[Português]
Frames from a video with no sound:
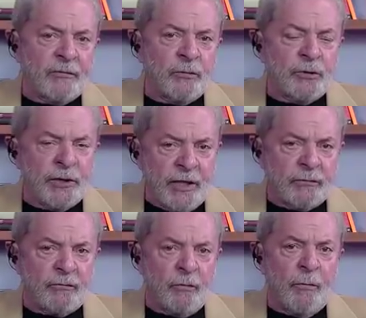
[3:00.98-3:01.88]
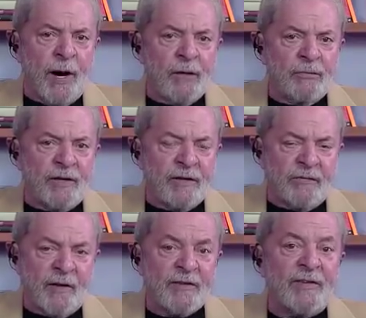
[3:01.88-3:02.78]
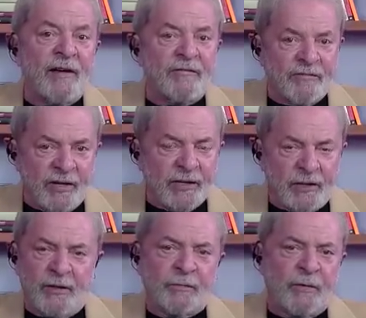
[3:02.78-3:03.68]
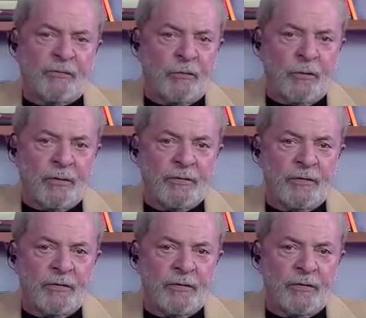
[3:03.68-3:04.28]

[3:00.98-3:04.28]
dos direitos humanos, em defesa da vida das pessoas.